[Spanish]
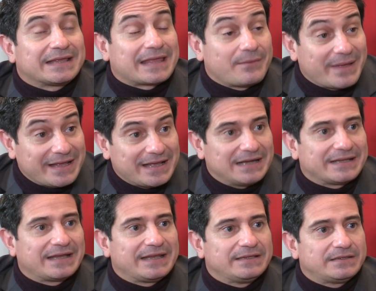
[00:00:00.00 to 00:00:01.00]
que venga
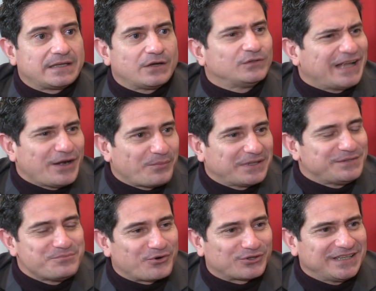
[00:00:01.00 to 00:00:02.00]
el CRIT y que nos deje lo
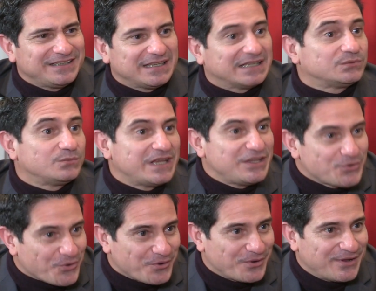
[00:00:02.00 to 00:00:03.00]
más importante, a su
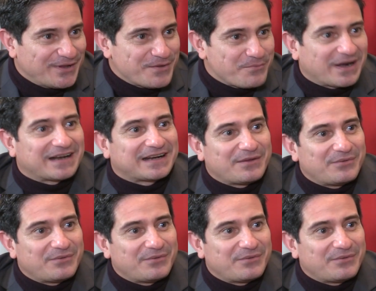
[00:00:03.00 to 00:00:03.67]
niño para